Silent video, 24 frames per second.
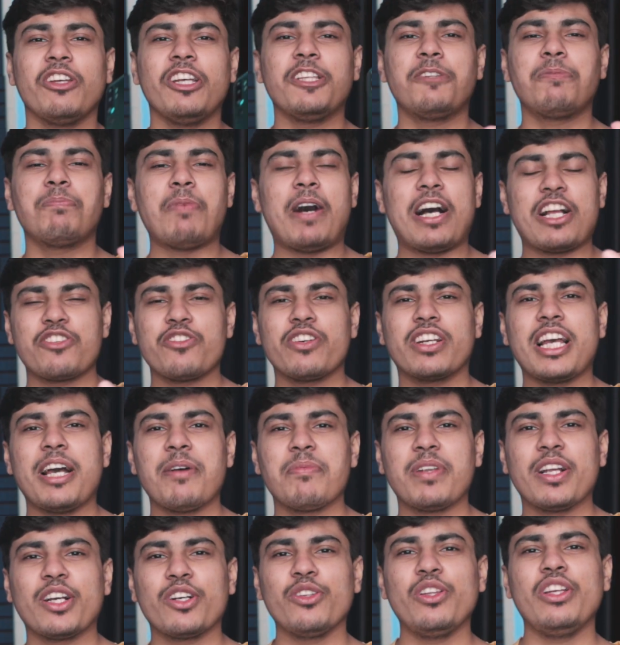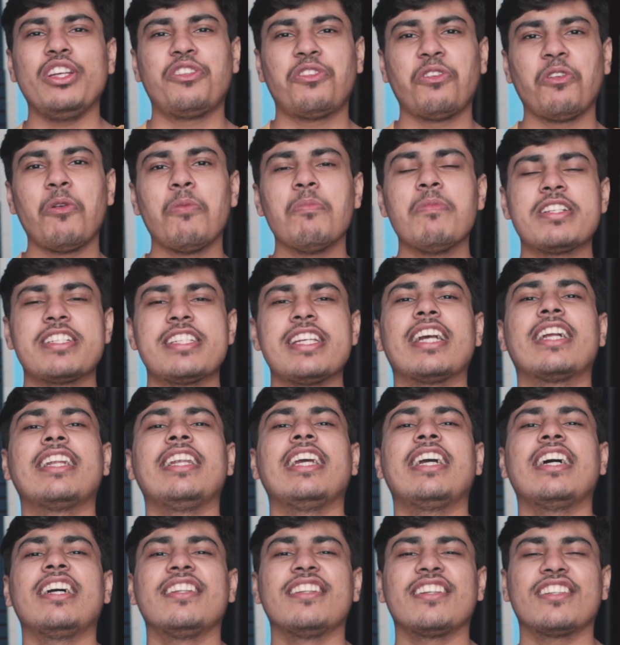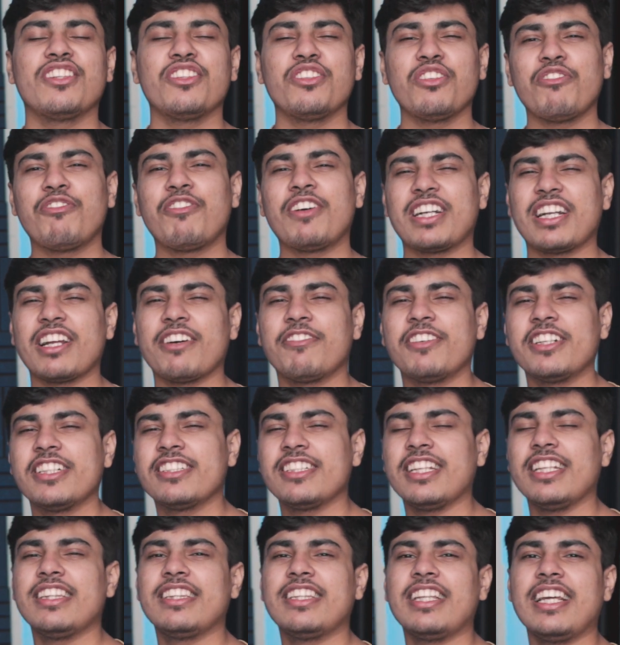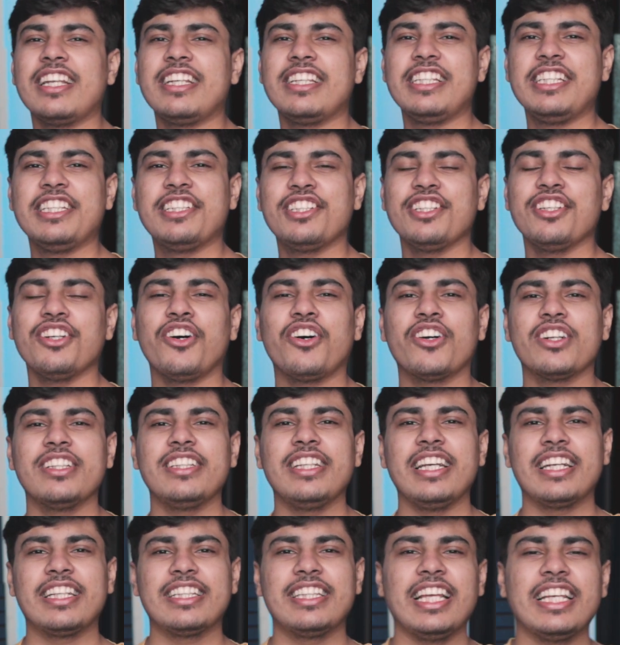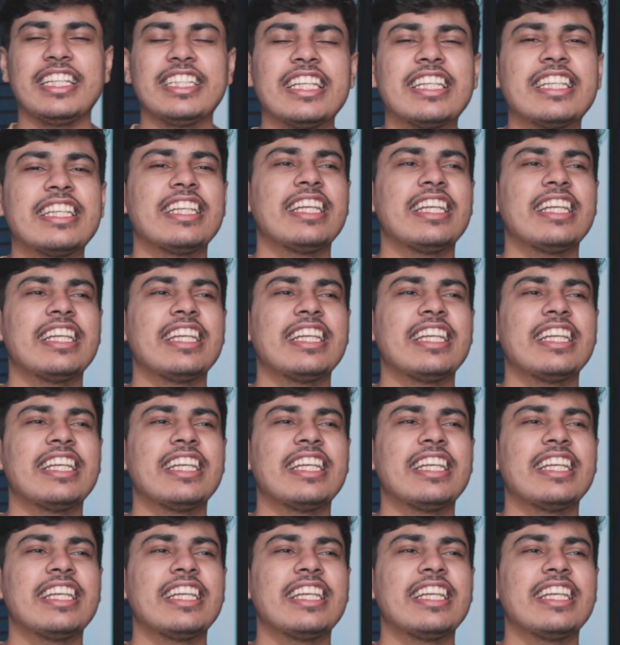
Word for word: तो इस पांचों कैमरा को तो इस रूम में चेक नहीं कर सकते तो फटाफट चलते हैं नीचे और देखते हैं